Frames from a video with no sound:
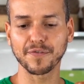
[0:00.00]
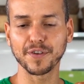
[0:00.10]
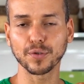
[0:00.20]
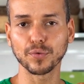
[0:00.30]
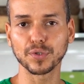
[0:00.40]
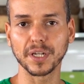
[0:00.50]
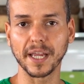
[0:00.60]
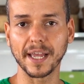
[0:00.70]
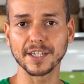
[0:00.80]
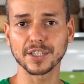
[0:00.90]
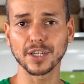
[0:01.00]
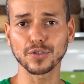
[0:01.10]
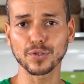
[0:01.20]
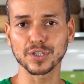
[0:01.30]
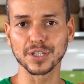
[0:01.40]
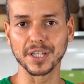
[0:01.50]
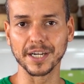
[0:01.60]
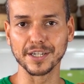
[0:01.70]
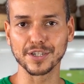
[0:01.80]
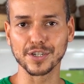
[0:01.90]
fitonutrientes,
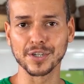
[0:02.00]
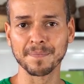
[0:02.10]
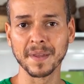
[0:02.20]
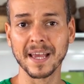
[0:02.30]
antioxidantes,